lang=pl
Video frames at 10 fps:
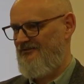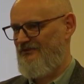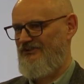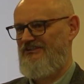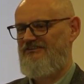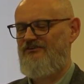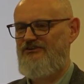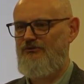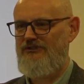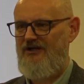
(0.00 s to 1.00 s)
Może się
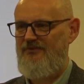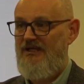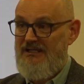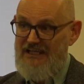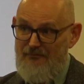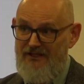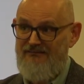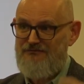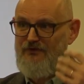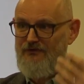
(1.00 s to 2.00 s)
skończyć kłótniami. Ja pamiętam
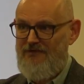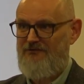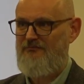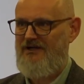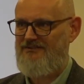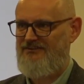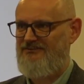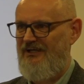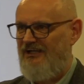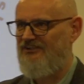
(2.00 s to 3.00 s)
z moją mamą bardzo
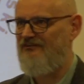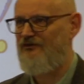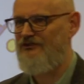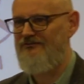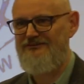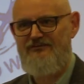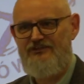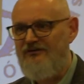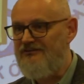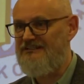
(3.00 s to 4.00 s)
często, jak ja się nawróciłem, to za
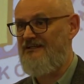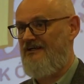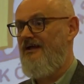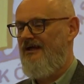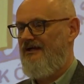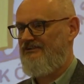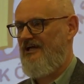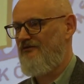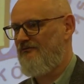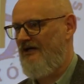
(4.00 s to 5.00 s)
wszelką cenę
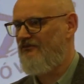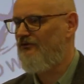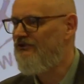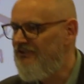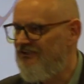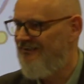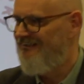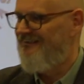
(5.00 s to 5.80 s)
chciałem ją nawrócić,